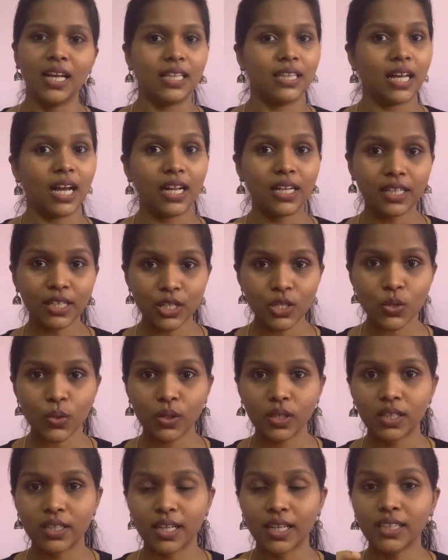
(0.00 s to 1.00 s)
நான் ஆல்ரெடி
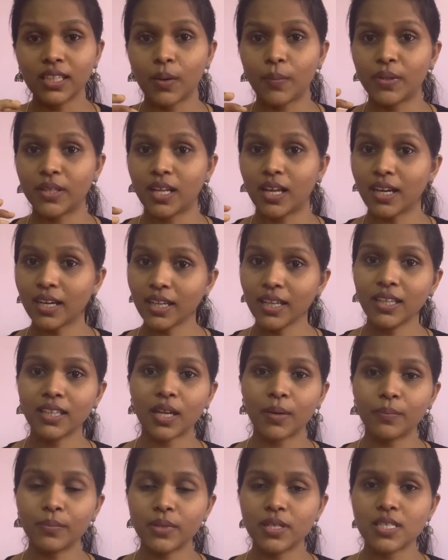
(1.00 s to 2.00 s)
சொல்லிட்டேன் நம்ம நிறைய
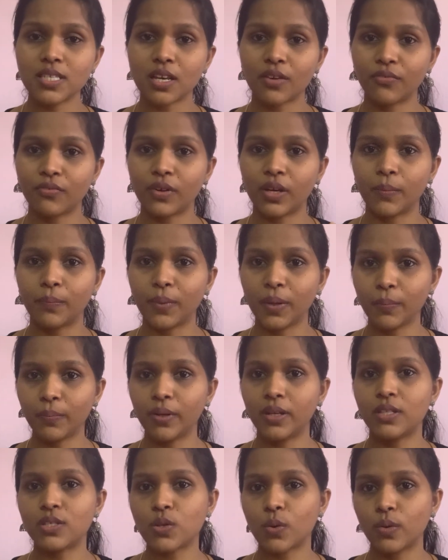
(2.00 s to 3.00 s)
நம்பர்ஸ் ஆஃப்
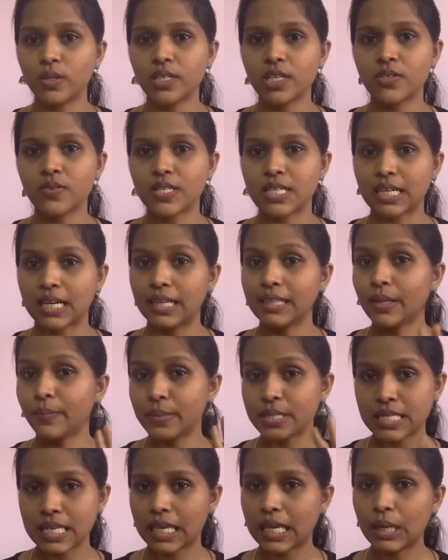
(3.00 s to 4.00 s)
பீப்புள் சோல்ஜர்ஸ் வச்சிருக்கோம்
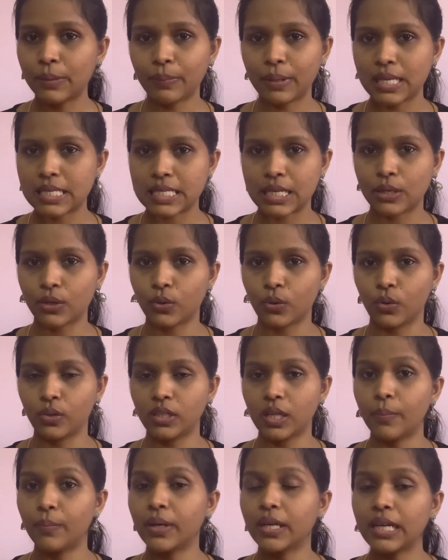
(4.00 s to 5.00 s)
நம்ம செகண்ட் பிளேஸில் இருக்கோம்
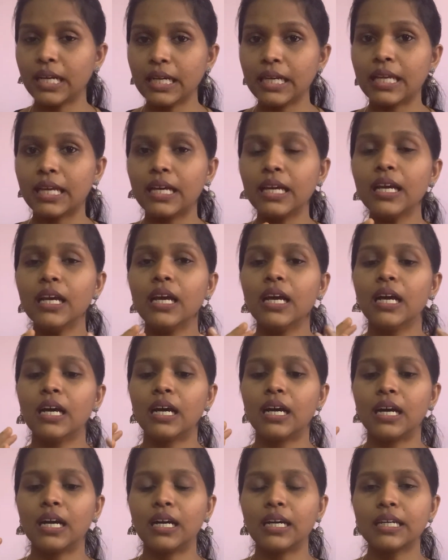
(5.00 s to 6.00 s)
நம்ம கிட்ட
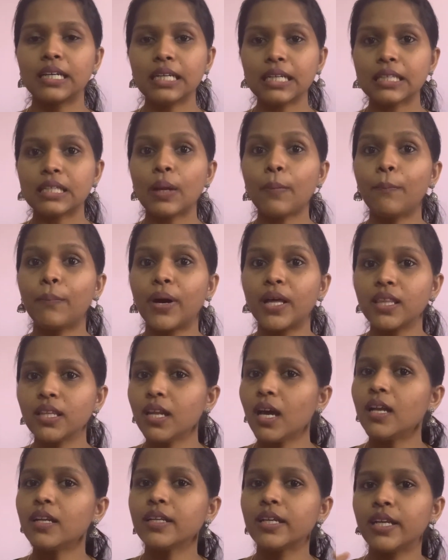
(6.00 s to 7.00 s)
uh, கிட்டத்தட்ட
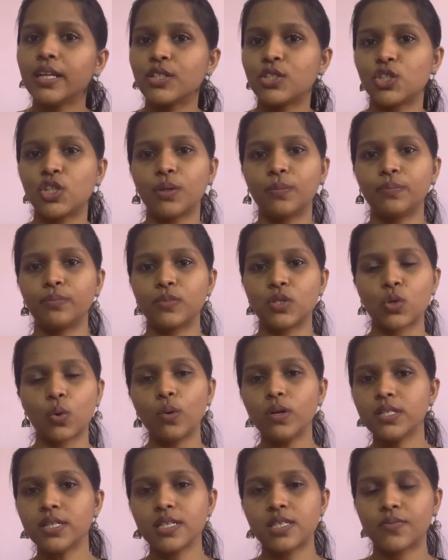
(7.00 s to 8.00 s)
பதினான்கு லட்சம்
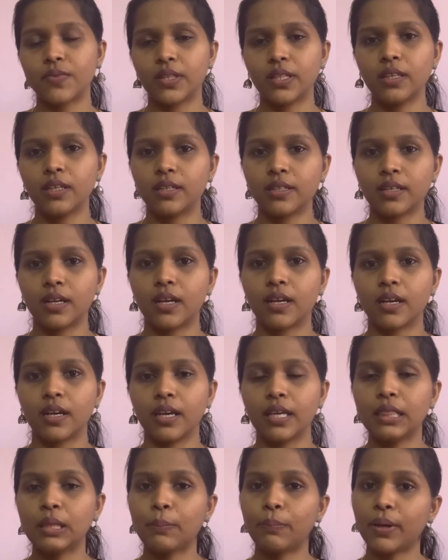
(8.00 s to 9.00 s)
சோல்ஜர்ஸ் வந்து இருக்காங்க
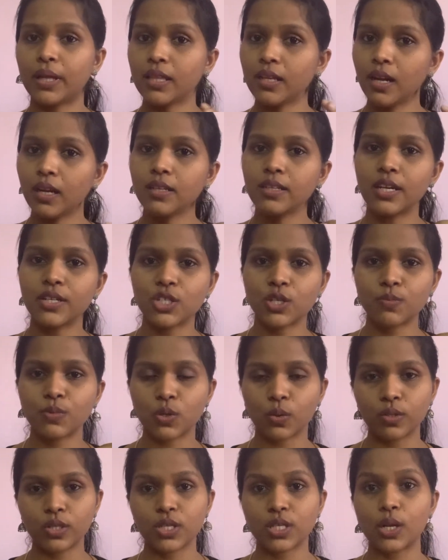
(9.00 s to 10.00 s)
இந்த பதினான்கு
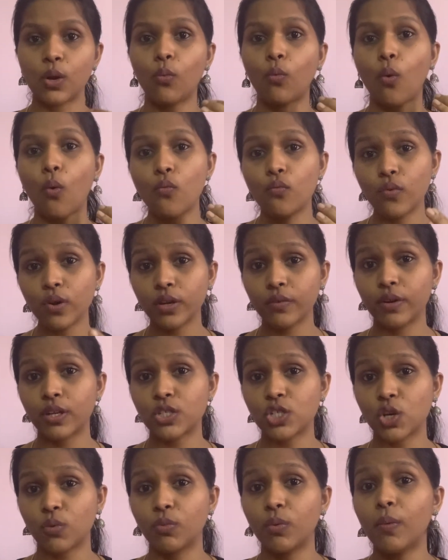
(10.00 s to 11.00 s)
லட்சம் சோல்ஜர்ஸில் ஒவ்வொரு
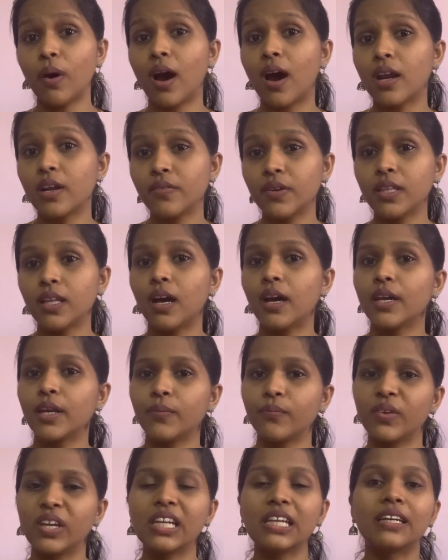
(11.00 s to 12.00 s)
வருஷமும்
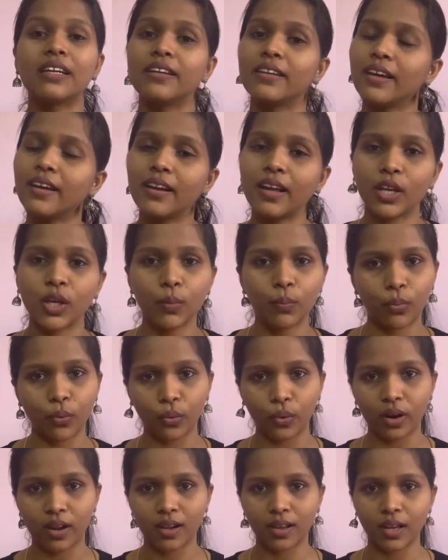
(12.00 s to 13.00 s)
அறுபதாயிரம் பேர் ரிட்டையர் ஆகி
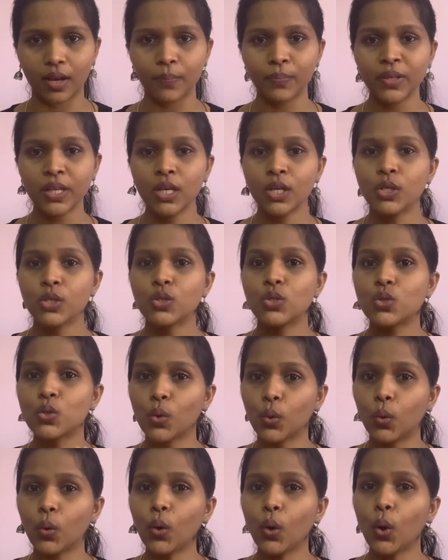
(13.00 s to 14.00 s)
போகிறாங்க
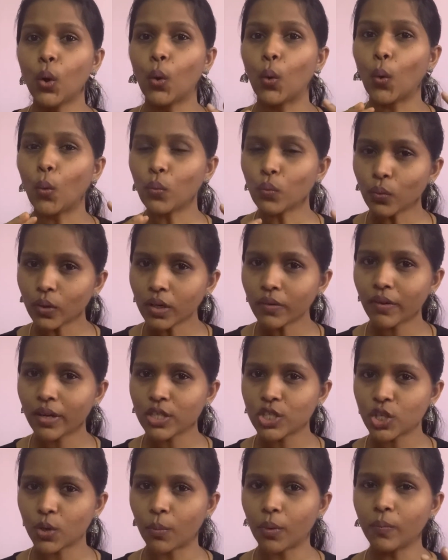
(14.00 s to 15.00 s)
ஸோ ஒவ்வொரு
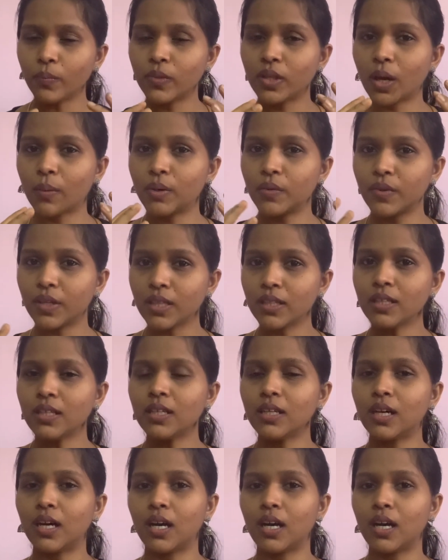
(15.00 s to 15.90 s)
வருஷமும் நம்ம வந்து